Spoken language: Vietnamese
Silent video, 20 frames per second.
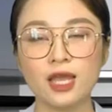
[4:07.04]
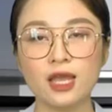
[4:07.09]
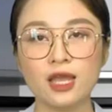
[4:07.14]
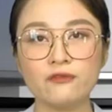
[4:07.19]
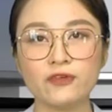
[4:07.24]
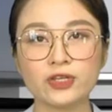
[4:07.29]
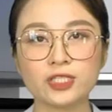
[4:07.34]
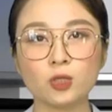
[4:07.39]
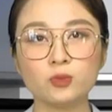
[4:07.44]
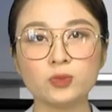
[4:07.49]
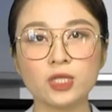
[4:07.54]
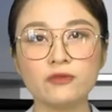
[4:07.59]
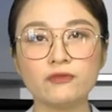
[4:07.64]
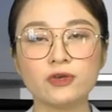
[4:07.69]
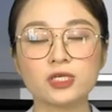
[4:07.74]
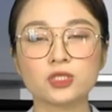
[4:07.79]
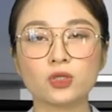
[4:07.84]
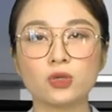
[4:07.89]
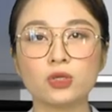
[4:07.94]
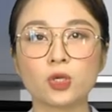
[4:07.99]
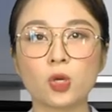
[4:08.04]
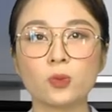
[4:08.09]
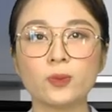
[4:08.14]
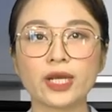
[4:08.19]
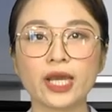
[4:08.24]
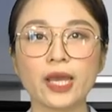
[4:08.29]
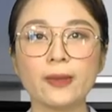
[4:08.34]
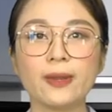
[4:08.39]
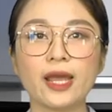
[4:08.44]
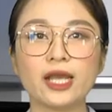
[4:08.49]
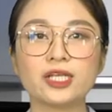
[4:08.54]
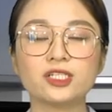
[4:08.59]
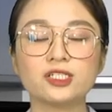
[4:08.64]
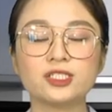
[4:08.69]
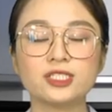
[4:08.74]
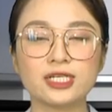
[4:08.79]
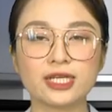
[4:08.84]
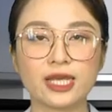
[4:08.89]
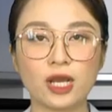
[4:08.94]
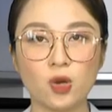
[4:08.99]
Và thông tin vừa rồi cũng đã khép lại
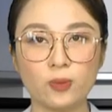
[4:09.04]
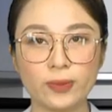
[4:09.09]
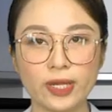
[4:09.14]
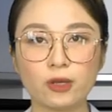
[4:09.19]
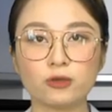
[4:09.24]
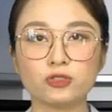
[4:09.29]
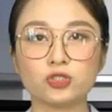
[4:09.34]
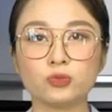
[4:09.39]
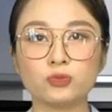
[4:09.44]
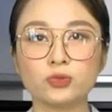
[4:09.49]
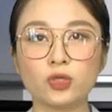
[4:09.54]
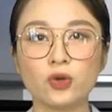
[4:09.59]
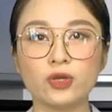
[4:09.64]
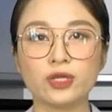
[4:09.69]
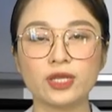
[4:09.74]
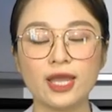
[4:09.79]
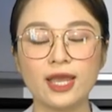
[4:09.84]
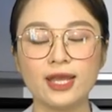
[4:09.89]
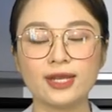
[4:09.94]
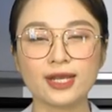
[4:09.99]
chương trình ngày hôm nay của chúng tôi.